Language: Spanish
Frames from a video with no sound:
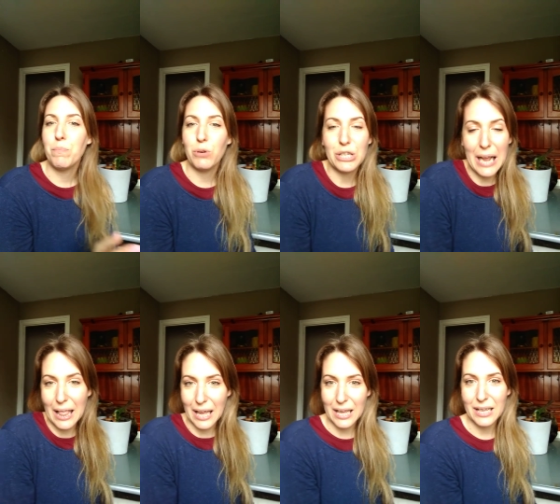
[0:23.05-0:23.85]
pues
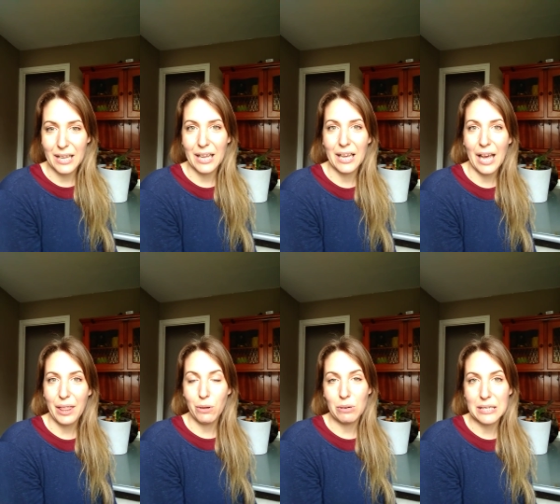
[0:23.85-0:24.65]
nada, eh,
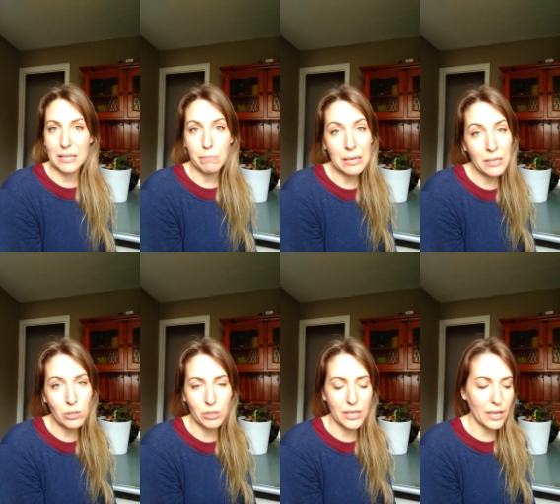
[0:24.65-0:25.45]
hace una semana
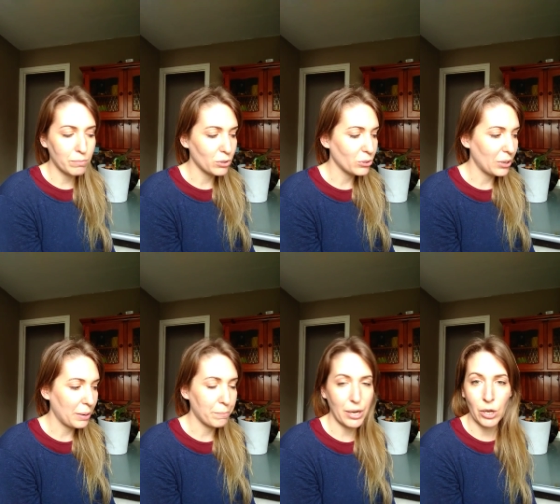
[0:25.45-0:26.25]
conseguimos un
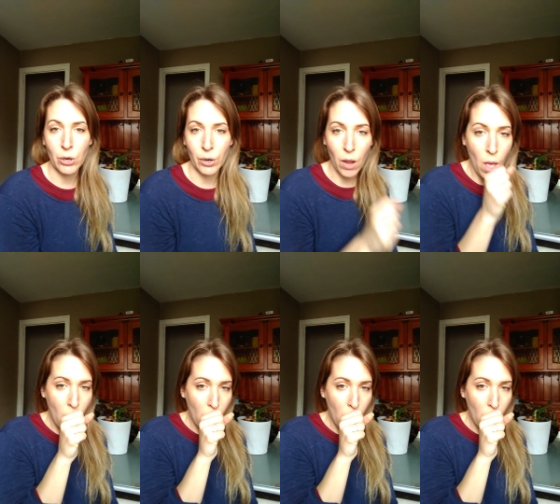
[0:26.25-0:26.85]
embrión